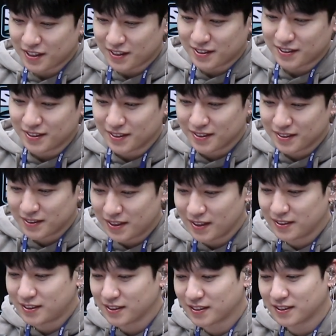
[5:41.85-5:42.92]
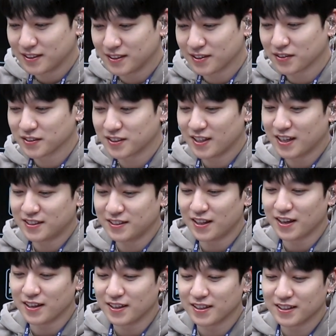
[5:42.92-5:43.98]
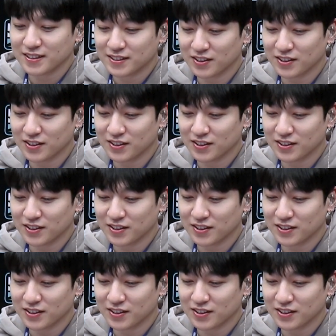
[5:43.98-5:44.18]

Z 데이식스 성진의 디데이.